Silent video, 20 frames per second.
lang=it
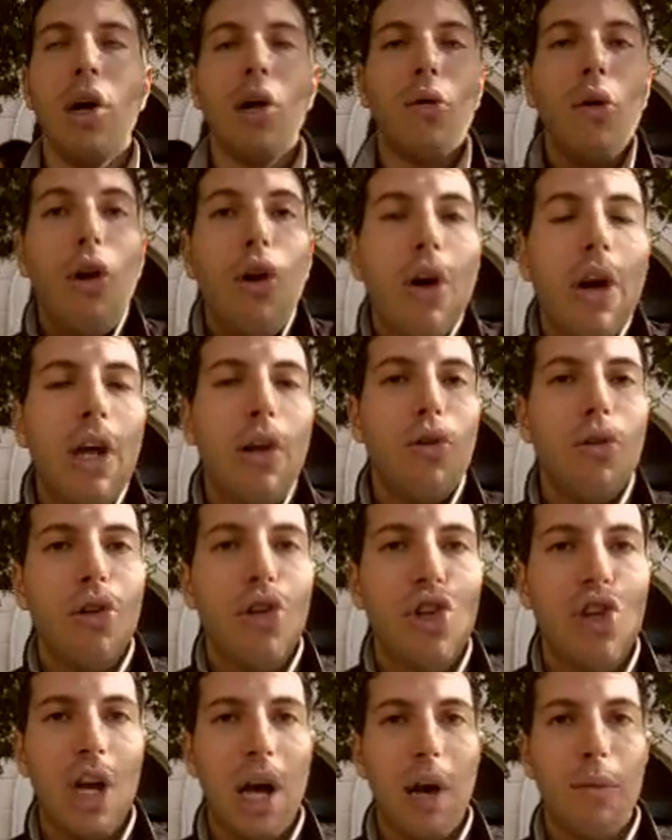Quello che noi
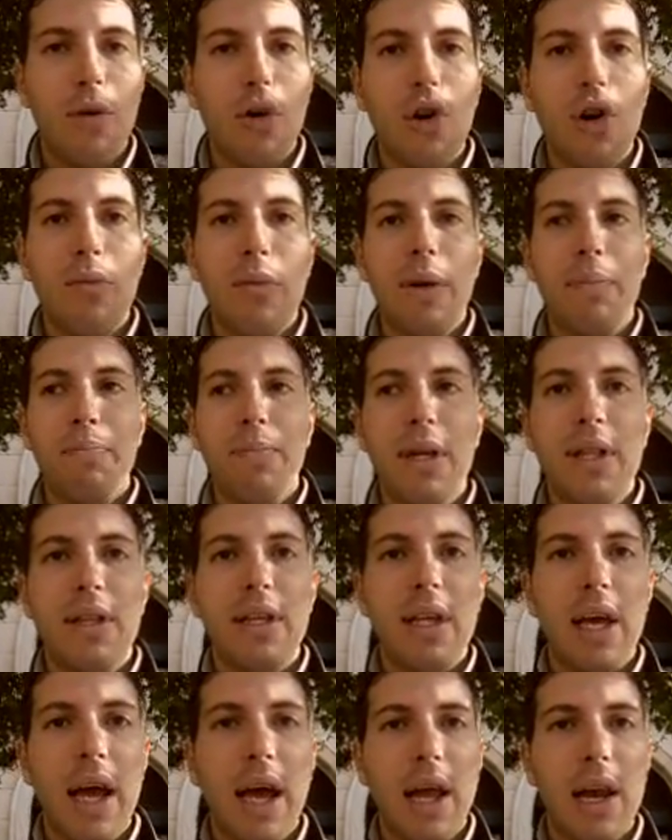diciamo come
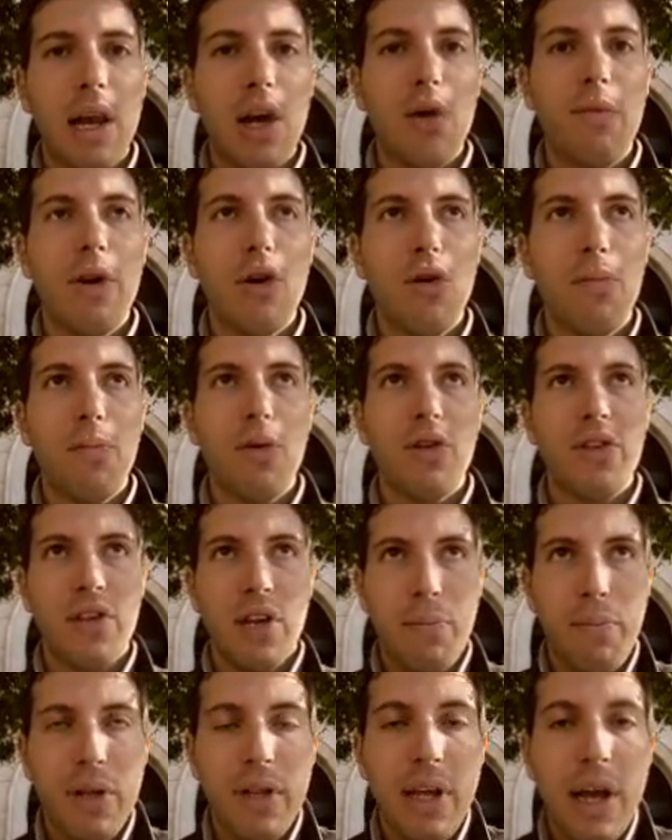PDL, come gruppo
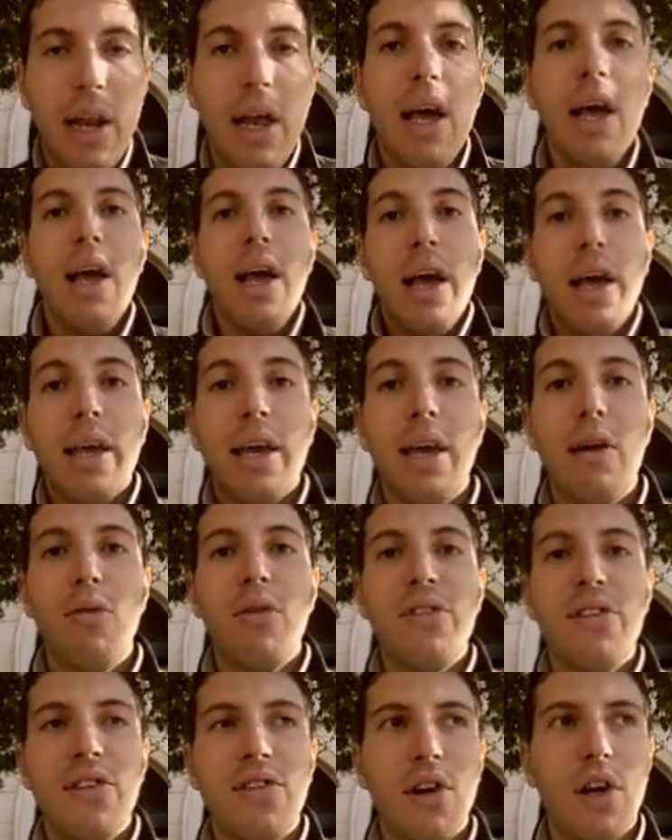consiglio PDL, è che
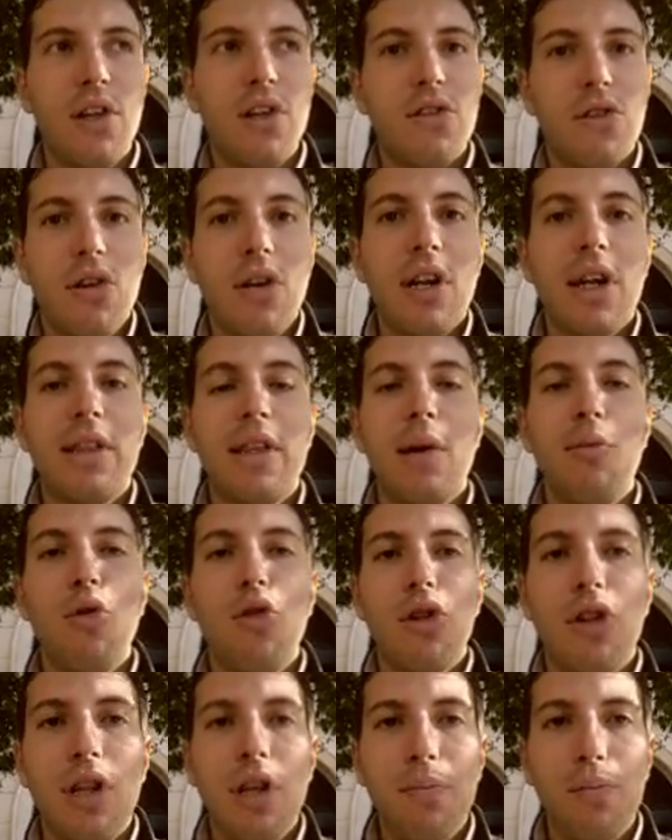questi soldi sono in realtà
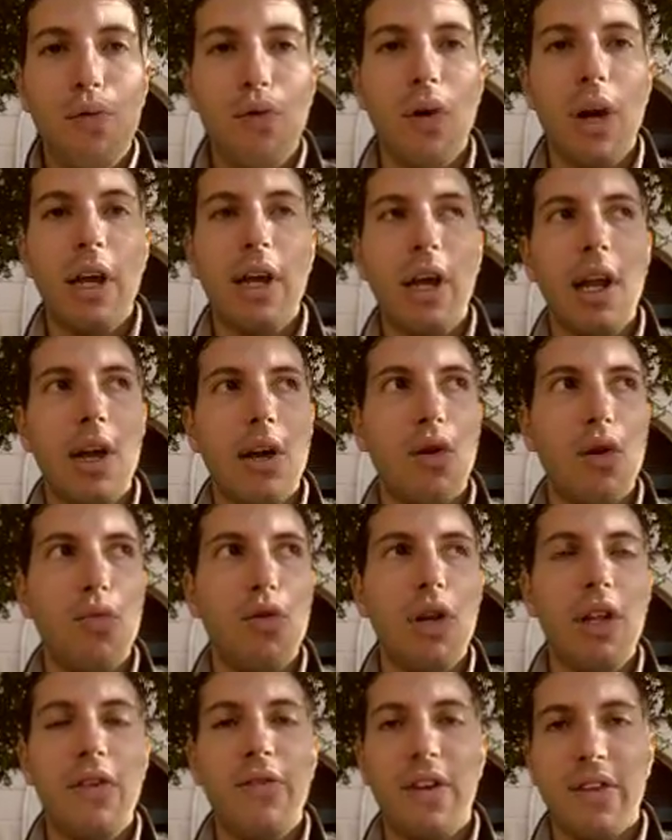molti di più e che il
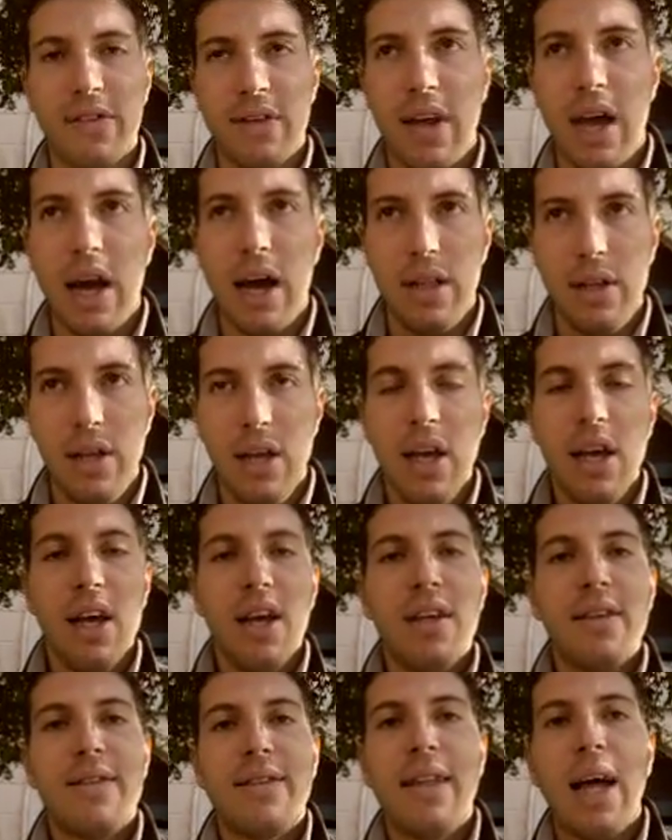comune di Frascati
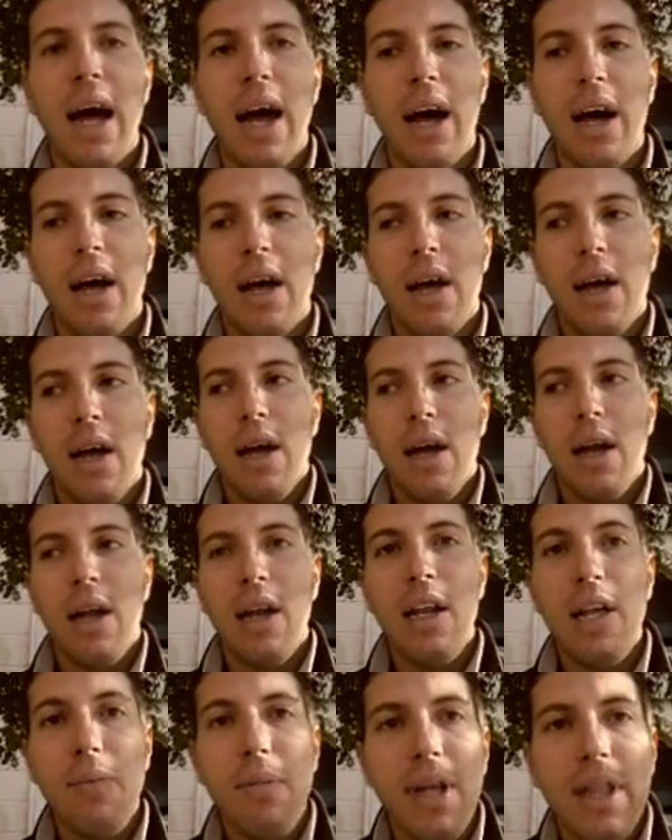sta
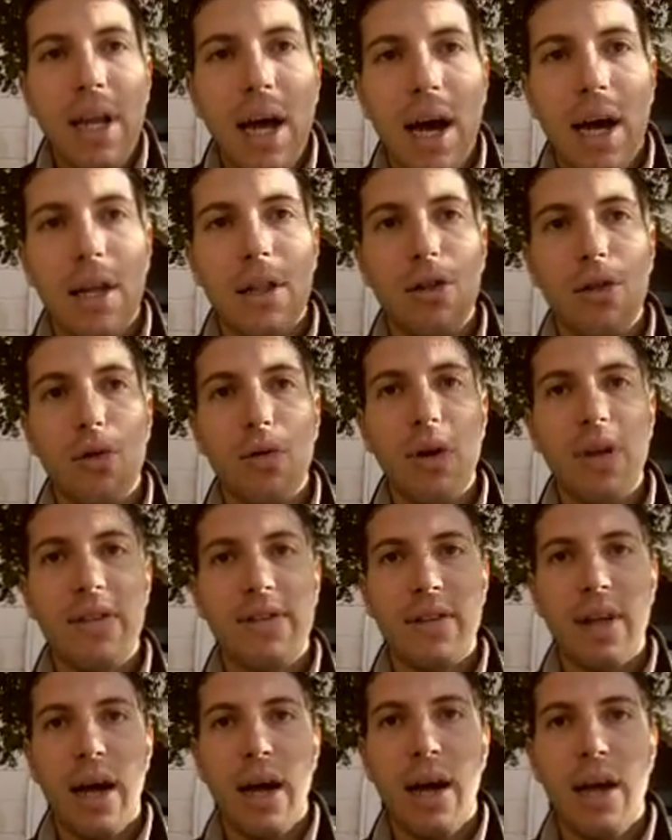limitando
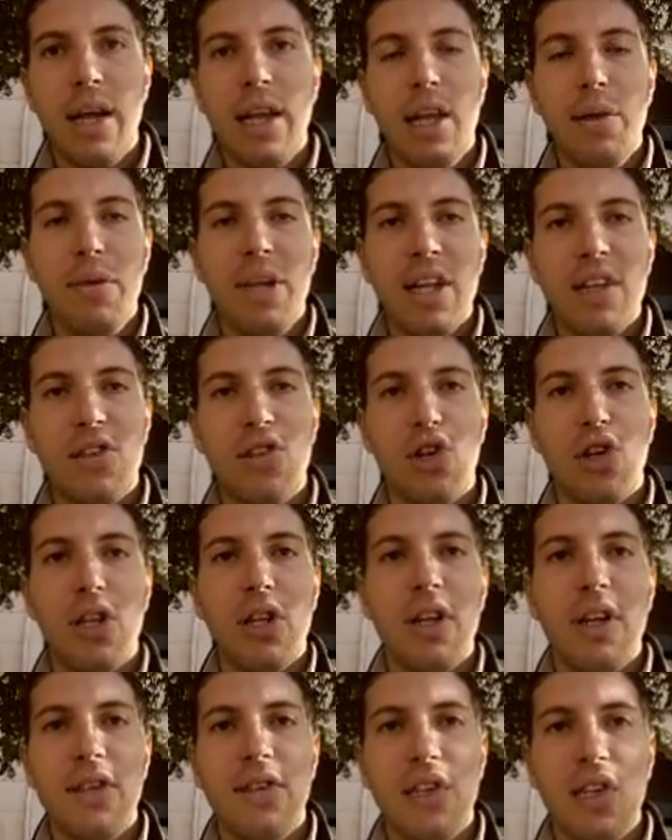questa eliminazione
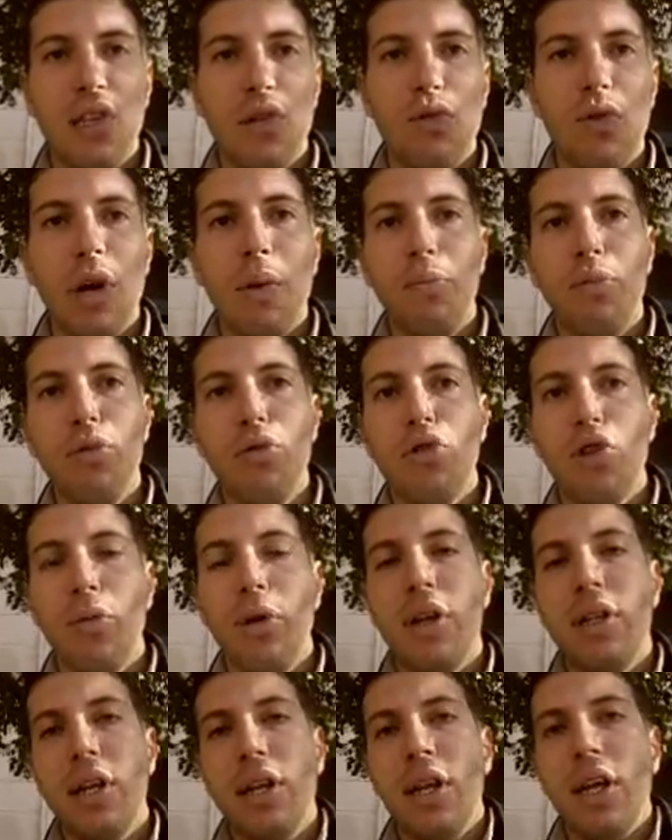dei residui appunto
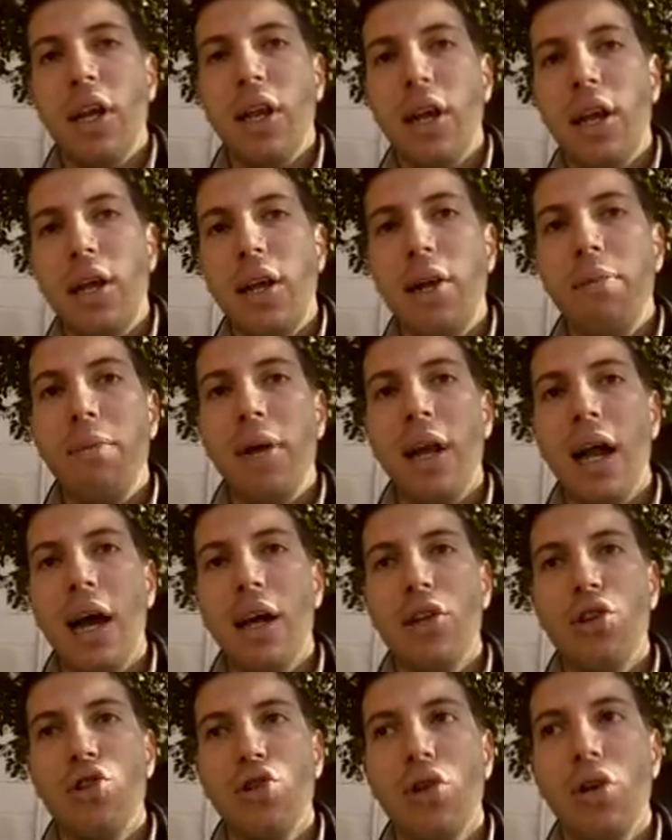per tenere il
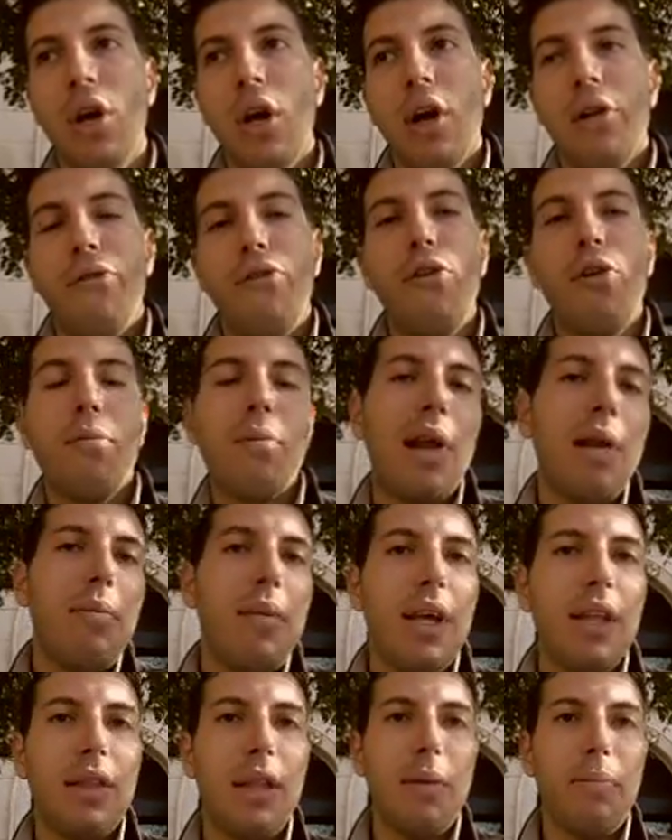bilancio
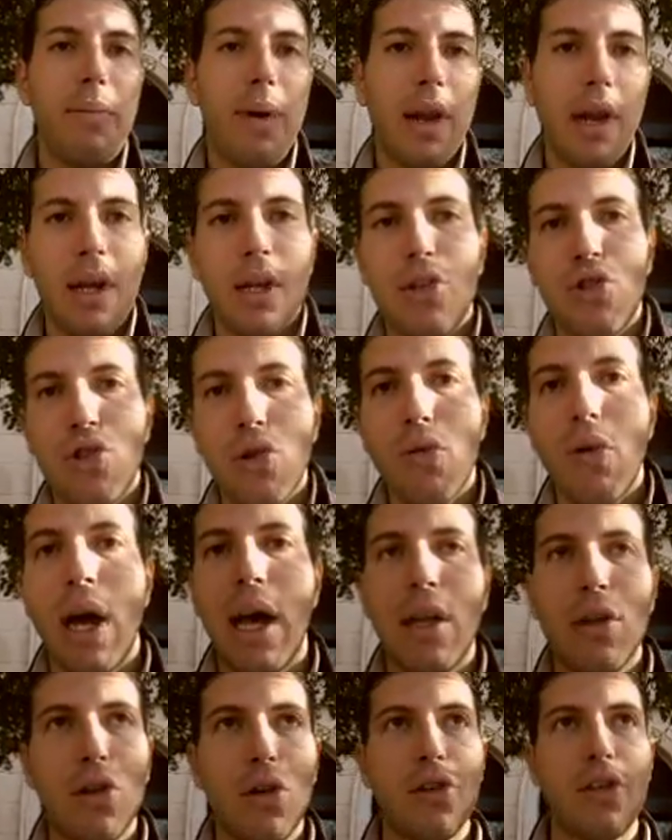formalmente in pareggio,
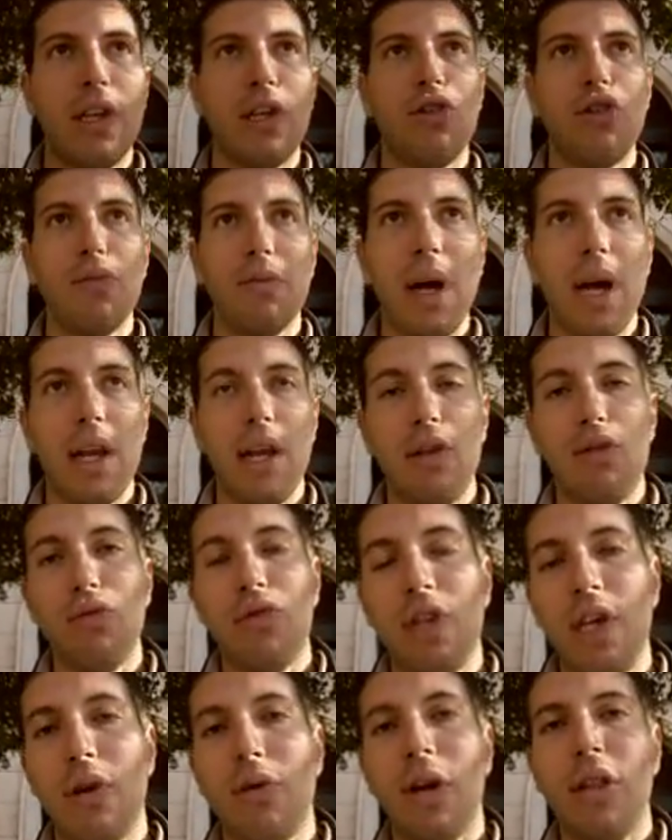quando se domani
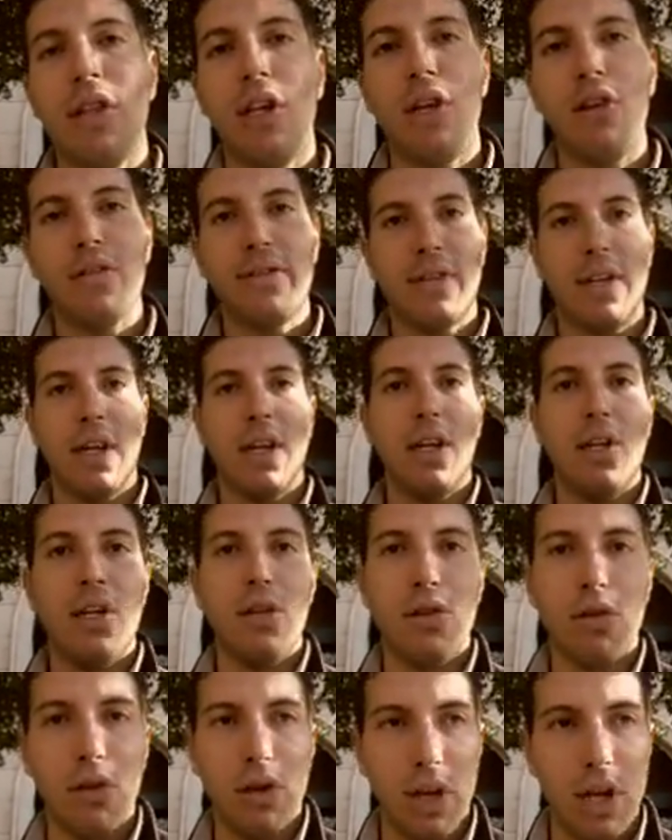tutti quanti i nostri
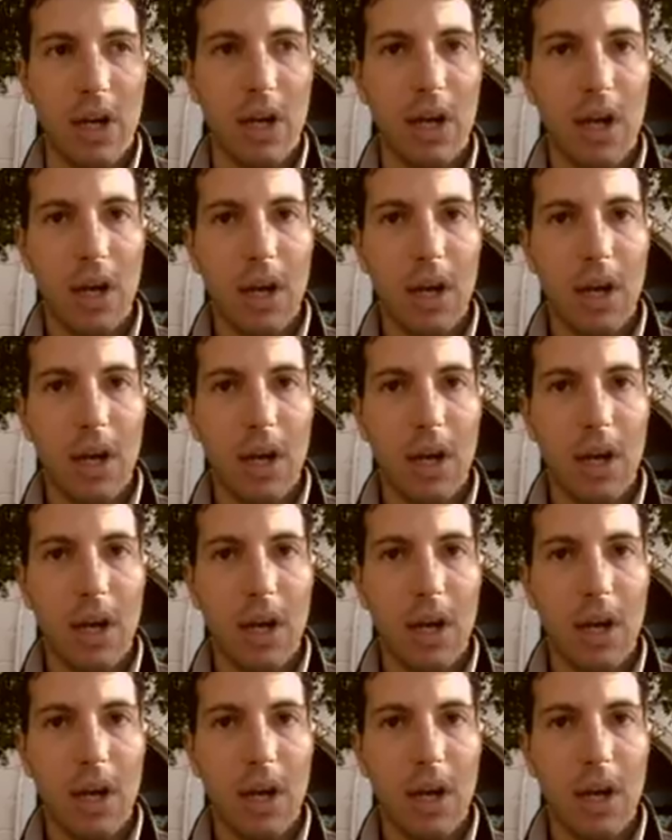creditori